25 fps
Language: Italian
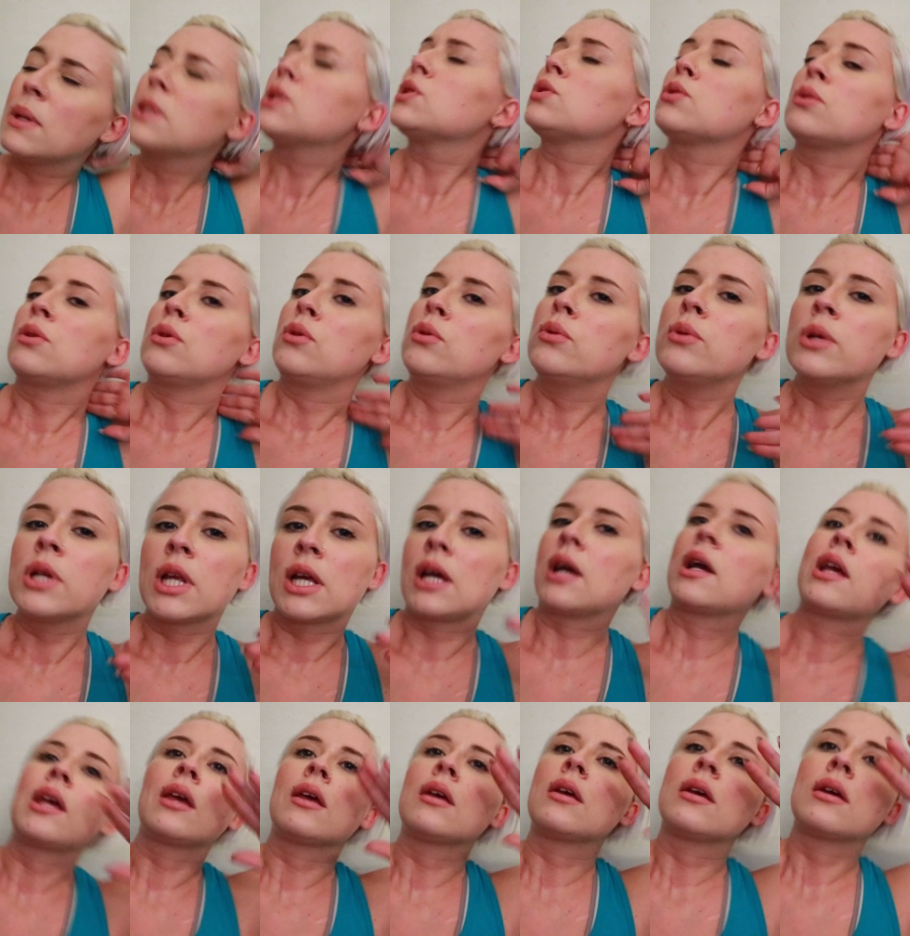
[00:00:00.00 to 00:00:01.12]
Ma sono l'unica
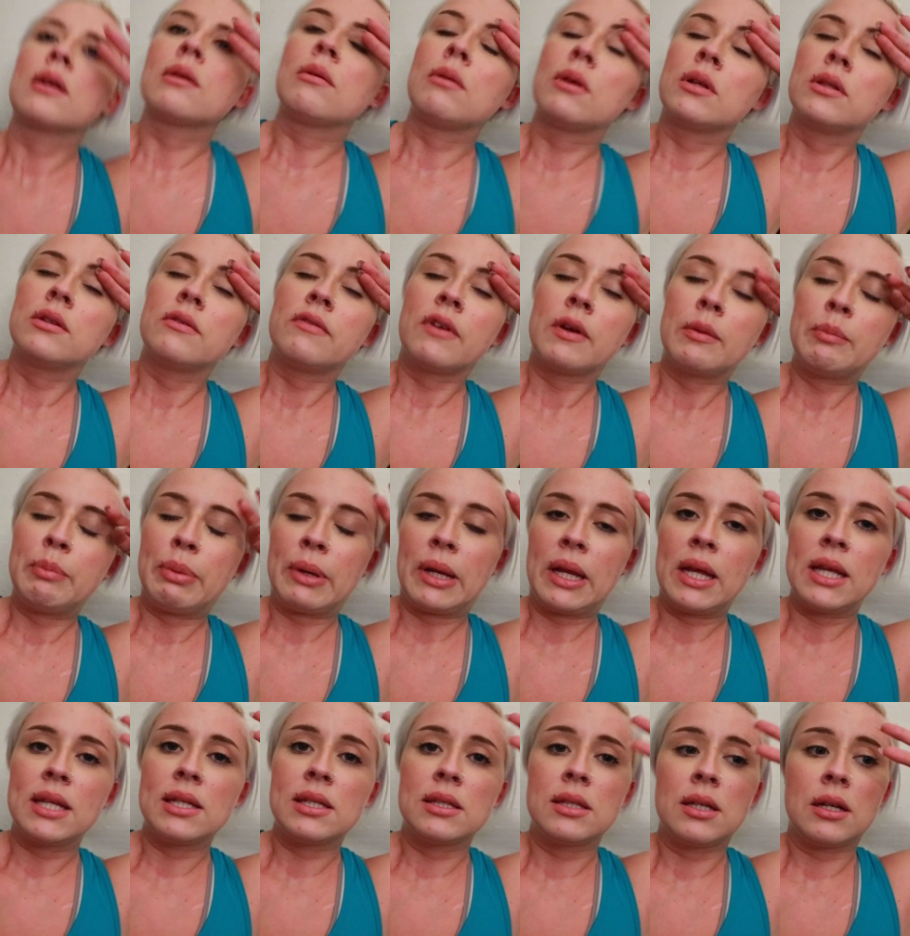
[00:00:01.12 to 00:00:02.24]
che quando va in
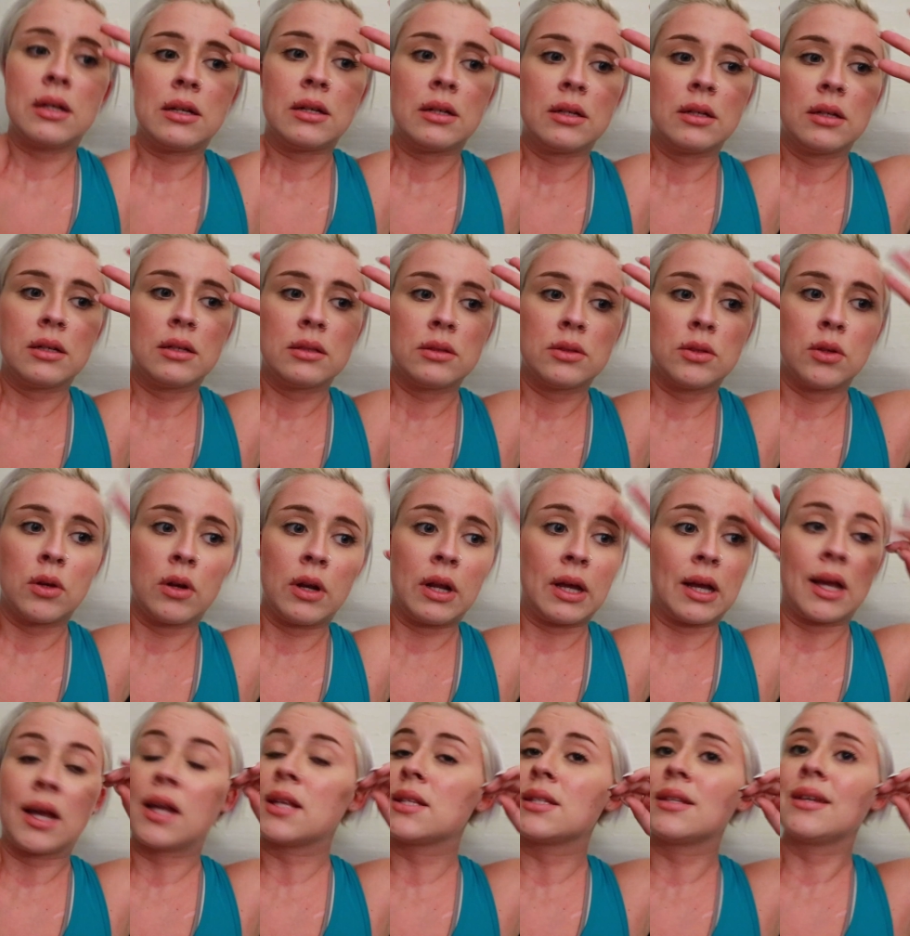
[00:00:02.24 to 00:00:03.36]
palestra torna a
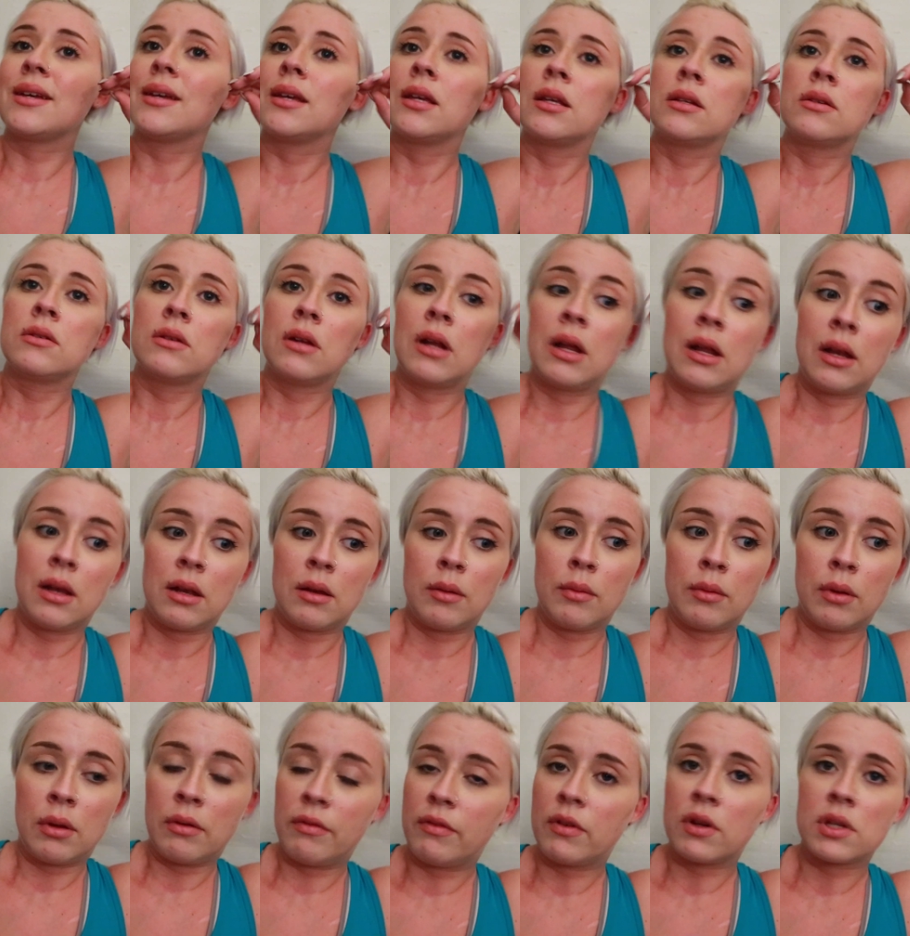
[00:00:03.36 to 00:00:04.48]
casa e non ha
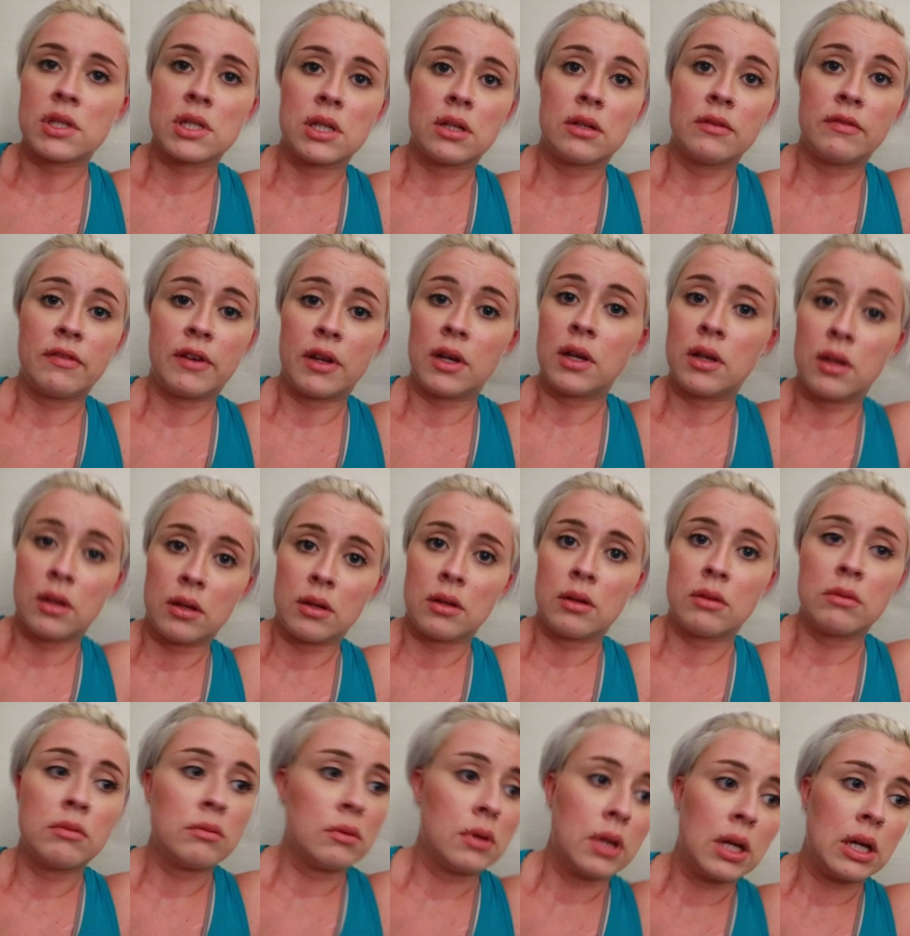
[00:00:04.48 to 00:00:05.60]
la forza di fare
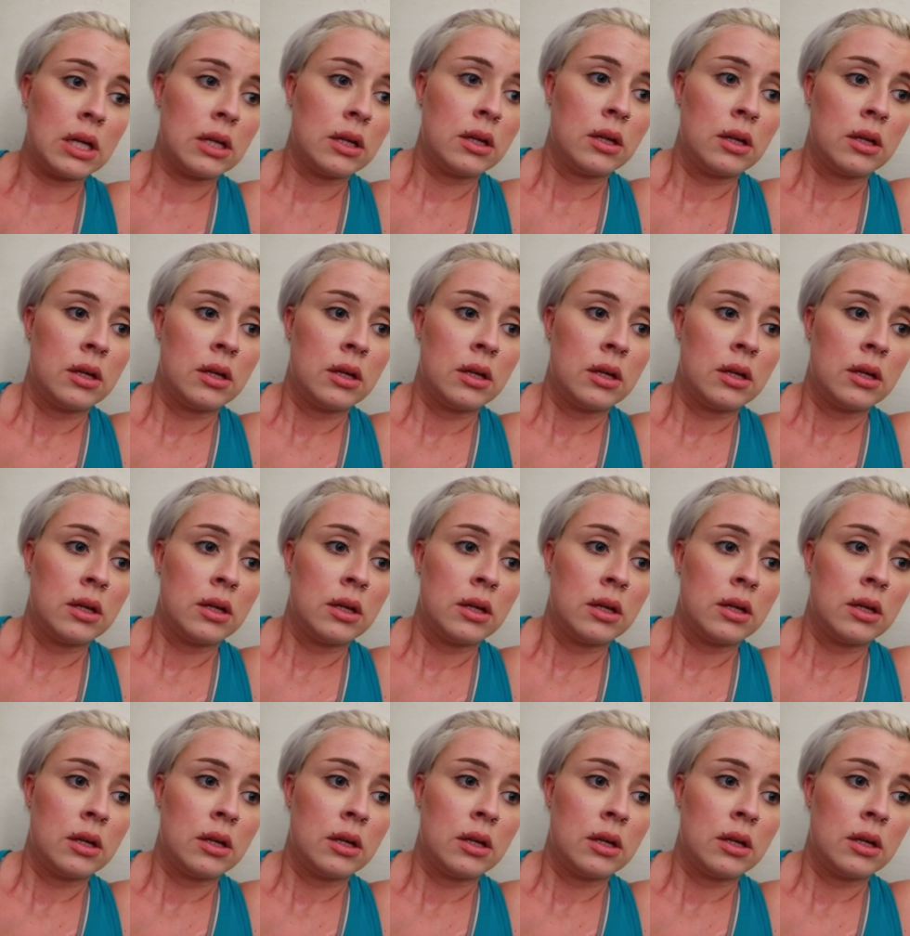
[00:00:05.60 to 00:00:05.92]
nulla?